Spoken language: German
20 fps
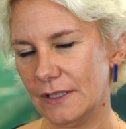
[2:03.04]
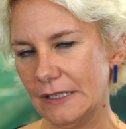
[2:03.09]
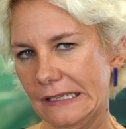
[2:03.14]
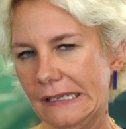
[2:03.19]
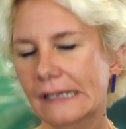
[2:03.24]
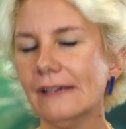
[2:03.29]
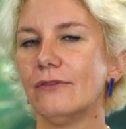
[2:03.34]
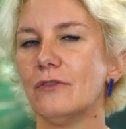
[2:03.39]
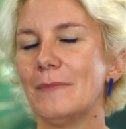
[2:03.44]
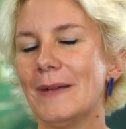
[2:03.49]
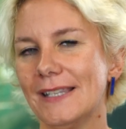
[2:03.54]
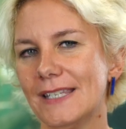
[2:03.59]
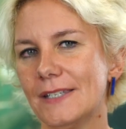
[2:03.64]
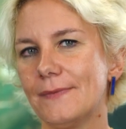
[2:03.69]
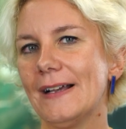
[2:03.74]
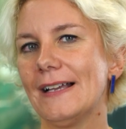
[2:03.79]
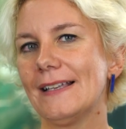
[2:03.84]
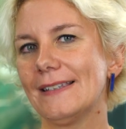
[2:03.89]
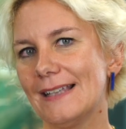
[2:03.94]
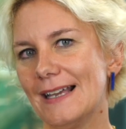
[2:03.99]
wird, ne? wo man
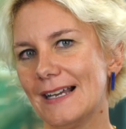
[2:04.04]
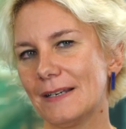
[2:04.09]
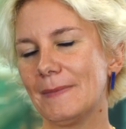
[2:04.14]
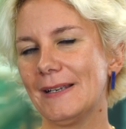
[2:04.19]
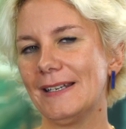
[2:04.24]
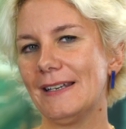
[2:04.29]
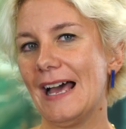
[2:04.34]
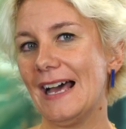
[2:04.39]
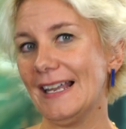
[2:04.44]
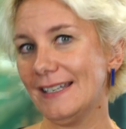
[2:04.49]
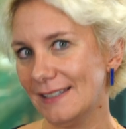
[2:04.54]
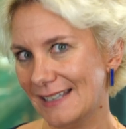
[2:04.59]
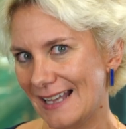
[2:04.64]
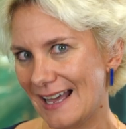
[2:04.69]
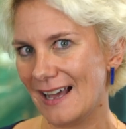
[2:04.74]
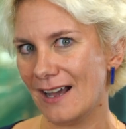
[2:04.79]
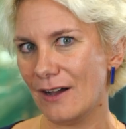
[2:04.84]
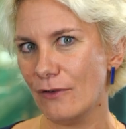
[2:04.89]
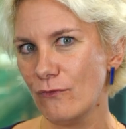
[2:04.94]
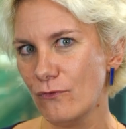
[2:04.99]
zwar sagt, man hat eine
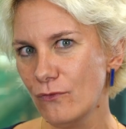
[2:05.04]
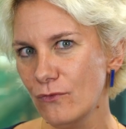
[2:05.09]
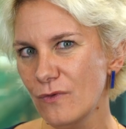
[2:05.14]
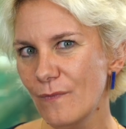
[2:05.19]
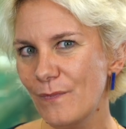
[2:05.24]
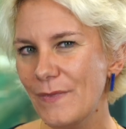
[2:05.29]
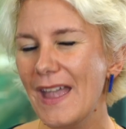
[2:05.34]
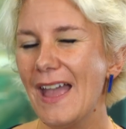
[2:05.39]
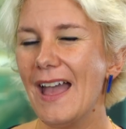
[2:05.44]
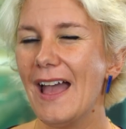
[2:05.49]
AU,